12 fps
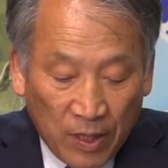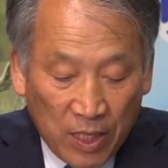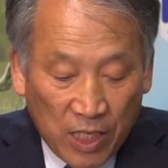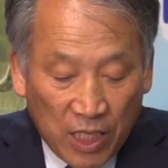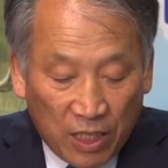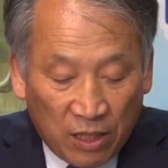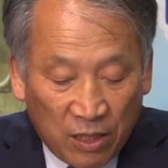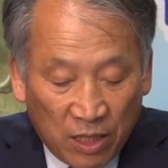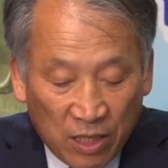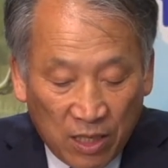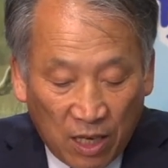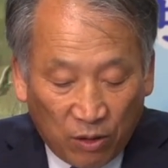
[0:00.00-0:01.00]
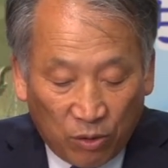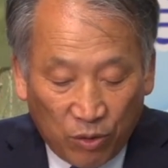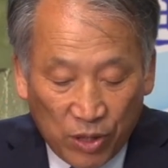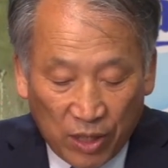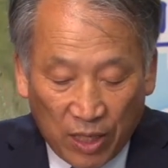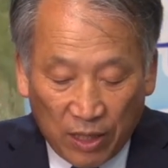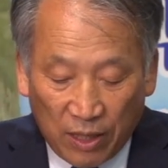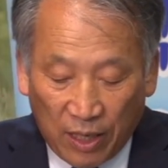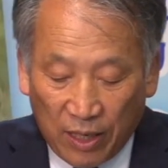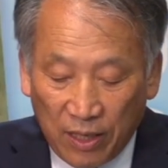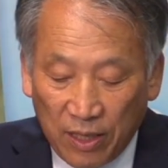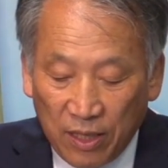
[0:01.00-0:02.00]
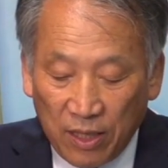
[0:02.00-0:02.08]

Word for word: 7인 이상으로 정하되